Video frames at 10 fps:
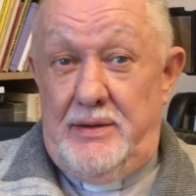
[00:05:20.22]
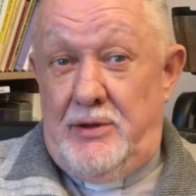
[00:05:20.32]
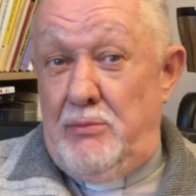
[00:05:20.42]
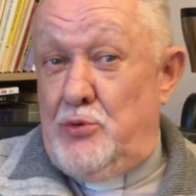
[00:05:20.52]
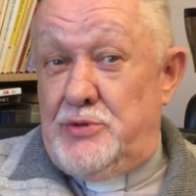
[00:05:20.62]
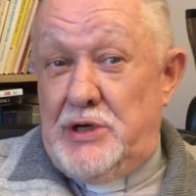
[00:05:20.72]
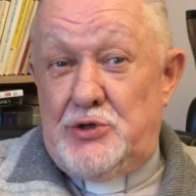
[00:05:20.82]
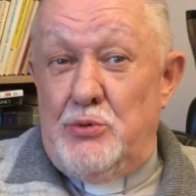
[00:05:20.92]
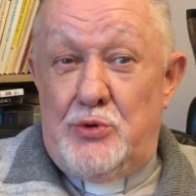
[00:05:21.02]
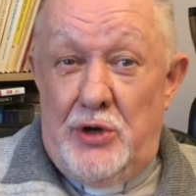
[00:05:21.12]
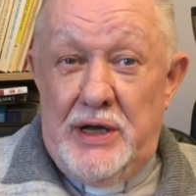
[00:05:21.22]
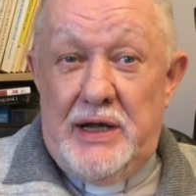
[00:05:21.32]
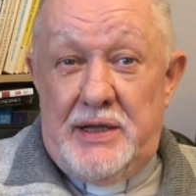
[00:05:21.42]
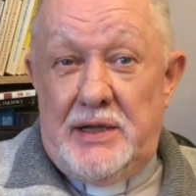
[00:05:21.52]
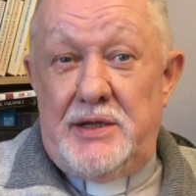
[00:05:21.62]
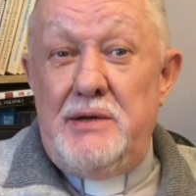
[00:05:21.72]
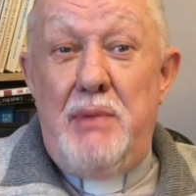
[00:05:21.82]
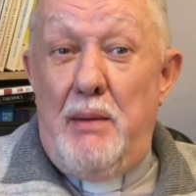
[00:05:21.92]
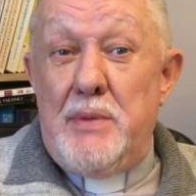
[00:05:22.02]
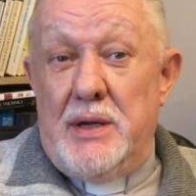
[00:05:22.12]
To był zresztą kolega taty i
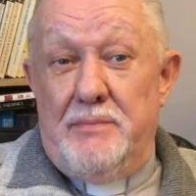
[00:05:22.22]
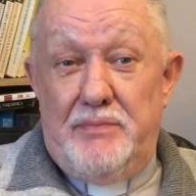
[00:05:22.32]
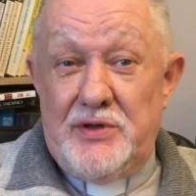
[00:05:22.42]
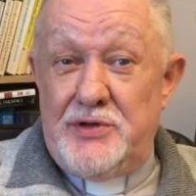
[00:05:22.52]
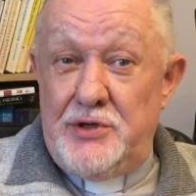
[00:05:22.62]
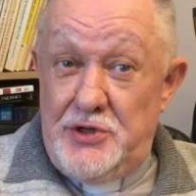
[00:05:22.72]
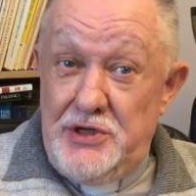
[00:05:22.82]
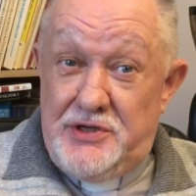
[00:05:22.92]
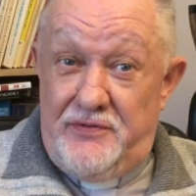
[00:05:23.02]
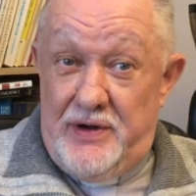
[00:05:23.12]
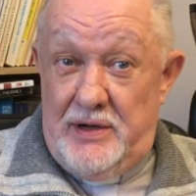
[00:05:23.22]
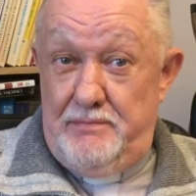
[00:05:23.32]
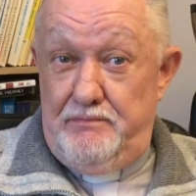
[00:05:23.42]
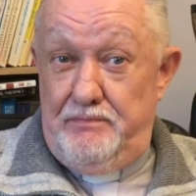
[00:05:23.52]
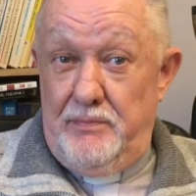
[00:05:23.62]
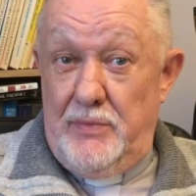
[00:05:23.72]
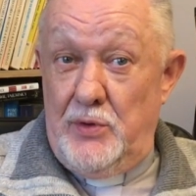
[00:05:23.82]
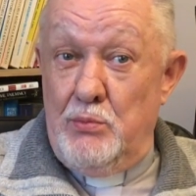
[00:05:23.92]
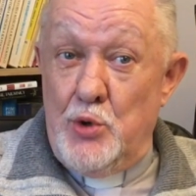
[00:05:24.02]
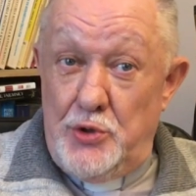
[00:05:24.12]
mamy z dzieciństwa,
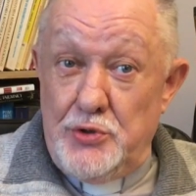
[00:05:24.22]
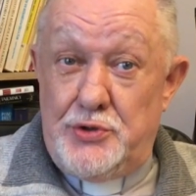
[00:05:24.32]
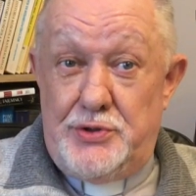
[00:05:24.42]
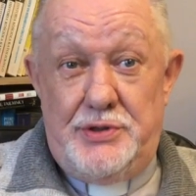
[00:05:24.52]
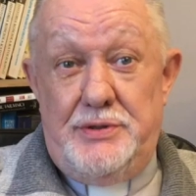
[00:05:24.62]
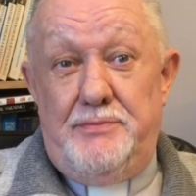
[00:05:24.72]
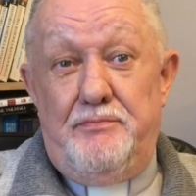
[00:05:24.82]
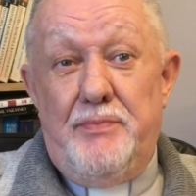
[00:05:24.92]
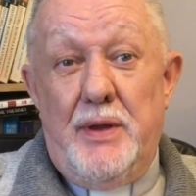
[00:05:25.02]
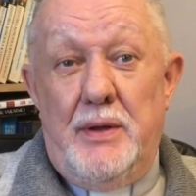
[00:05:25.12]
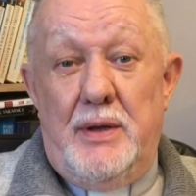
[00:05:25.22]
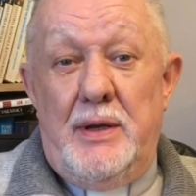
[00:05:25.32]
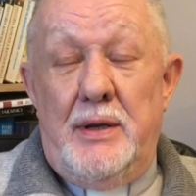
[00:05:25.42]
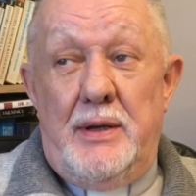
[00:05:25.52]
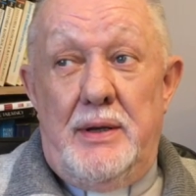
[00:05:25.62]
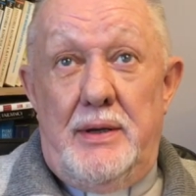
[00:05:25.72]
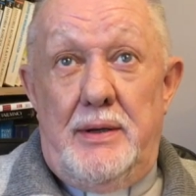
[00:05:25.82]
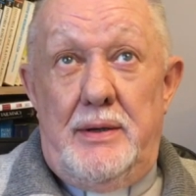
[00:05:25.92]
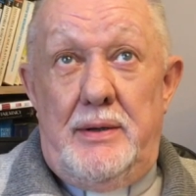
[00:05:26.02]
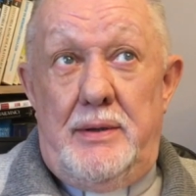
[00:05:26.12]
z młodości.
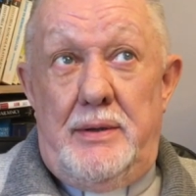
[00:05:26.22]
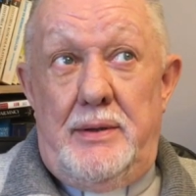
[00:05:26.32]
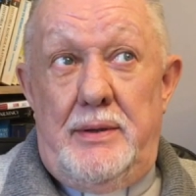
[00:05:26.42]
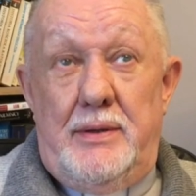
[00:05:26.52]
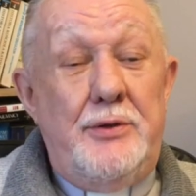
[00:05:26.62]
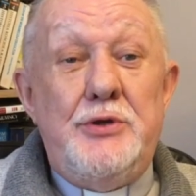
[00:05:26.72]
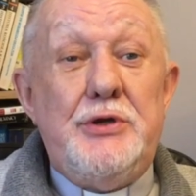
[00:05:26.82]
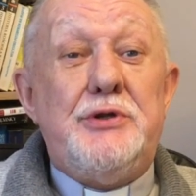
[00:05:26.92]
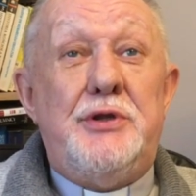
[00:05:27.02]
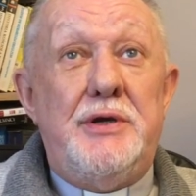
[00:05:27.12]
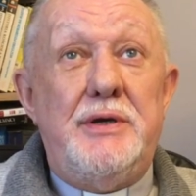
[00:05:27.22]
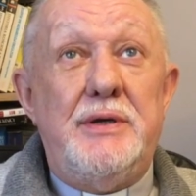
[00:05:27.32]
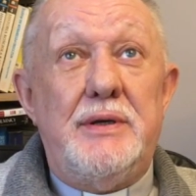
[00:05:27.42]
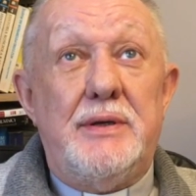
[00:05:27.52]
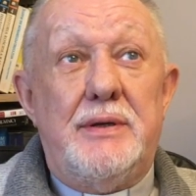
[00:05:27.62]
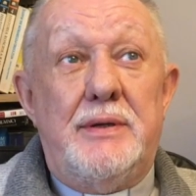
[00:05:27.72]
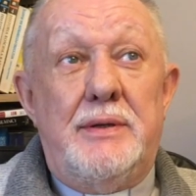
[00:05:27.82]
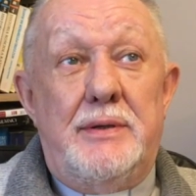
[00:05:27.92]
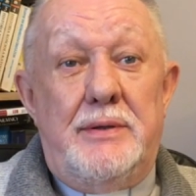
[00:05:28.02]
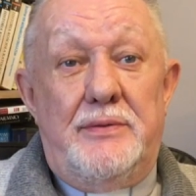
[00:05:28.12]
E, nigdy
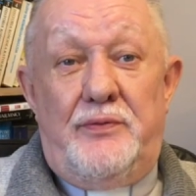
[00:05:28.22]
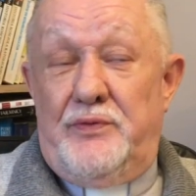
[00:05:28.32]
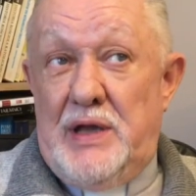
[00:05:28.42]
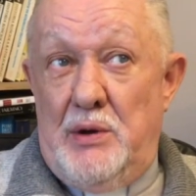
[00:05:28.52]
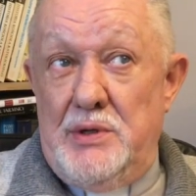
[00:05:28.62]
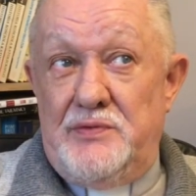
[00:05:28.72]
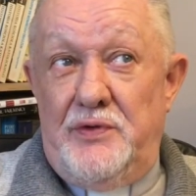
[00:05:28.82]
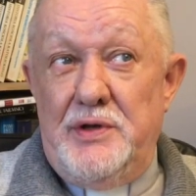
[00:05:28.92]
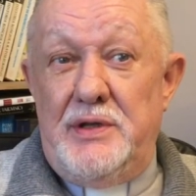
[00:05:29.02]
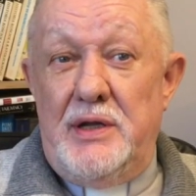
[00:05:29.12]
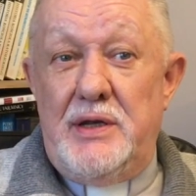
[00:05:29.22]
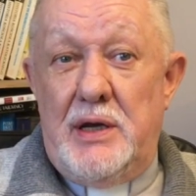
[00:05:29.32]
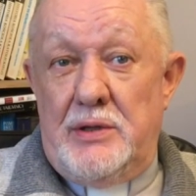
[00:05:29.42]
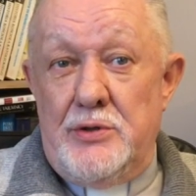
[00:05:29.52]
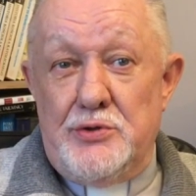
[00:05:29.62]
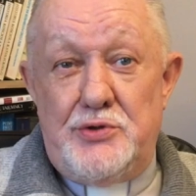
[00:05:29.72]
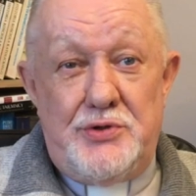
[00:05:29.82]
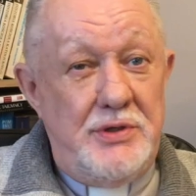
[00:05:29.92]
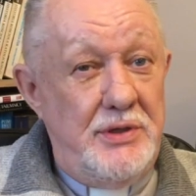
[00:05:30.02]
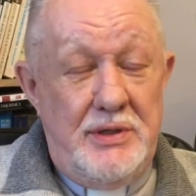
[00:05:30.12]
e, w całej swojej
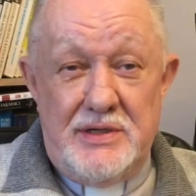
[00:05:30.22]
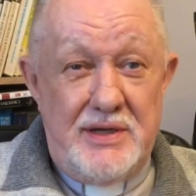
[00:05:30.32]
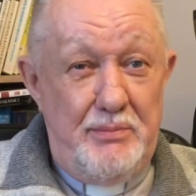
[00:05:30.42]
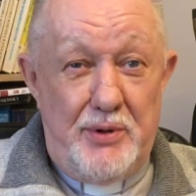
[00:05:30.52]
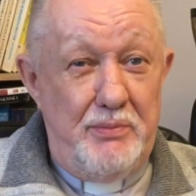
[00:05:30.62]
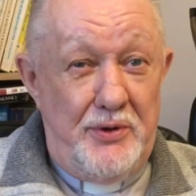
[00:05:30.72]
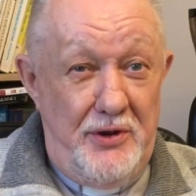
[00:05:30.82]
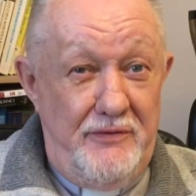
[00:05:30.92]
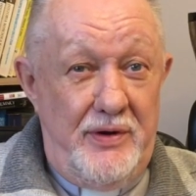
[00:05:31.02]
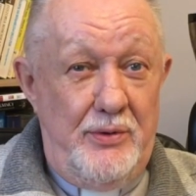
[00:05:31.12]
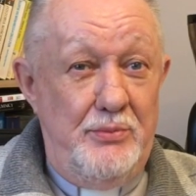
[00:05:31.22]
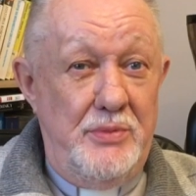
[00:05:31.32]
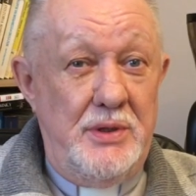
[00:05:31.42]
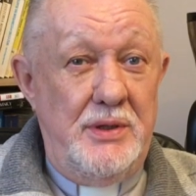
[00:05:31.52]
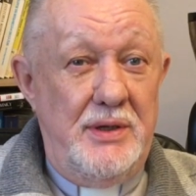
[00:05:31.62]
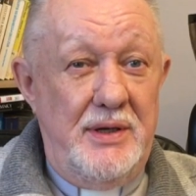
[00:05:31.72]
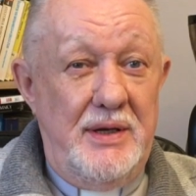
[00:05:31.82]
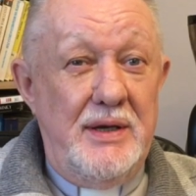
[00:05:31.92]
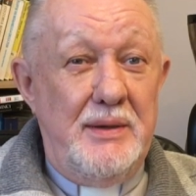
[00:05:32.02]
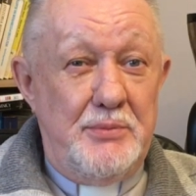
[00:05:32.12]
delikatności nie zaproponował mi
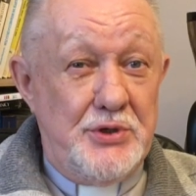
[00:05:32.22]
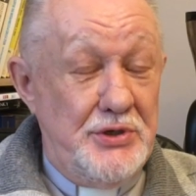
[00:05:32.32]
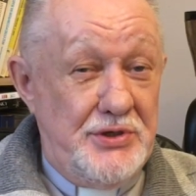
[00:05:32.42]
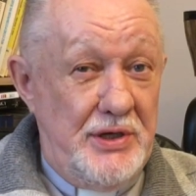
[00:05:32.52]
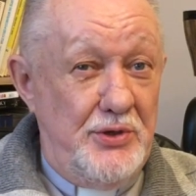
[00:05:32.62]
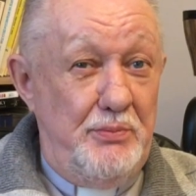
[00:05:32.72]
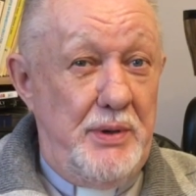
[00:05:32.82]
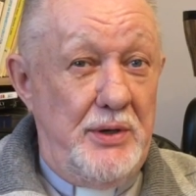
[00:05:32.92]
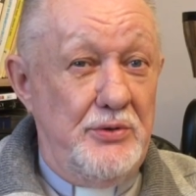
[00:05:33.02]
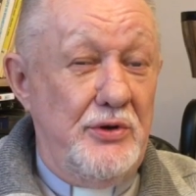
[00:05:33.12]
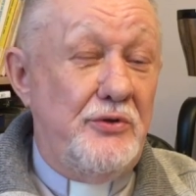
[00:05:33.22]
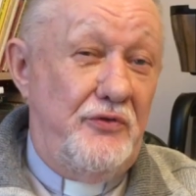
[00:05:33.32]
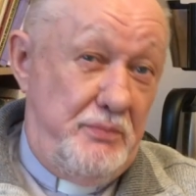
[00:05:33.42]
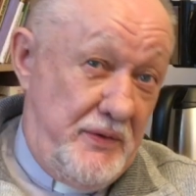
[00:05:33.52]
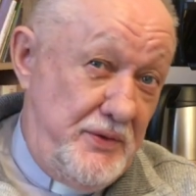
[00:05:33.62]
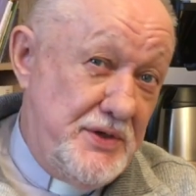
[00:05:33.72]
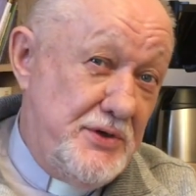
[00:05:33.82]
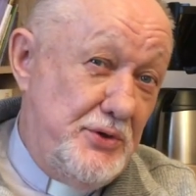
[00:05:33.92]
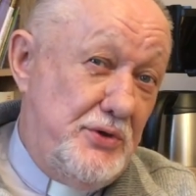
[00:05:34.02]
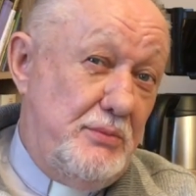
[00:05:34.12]
przejścia do palotynów. Pewnie się
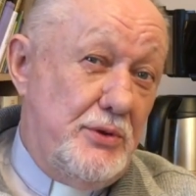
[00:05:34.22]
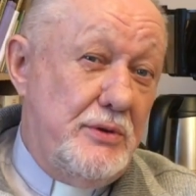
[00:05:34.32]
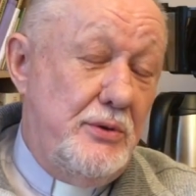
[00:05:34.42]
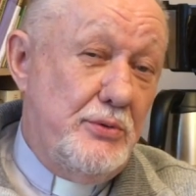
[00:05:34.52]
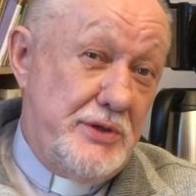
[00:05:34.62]
o to modlił.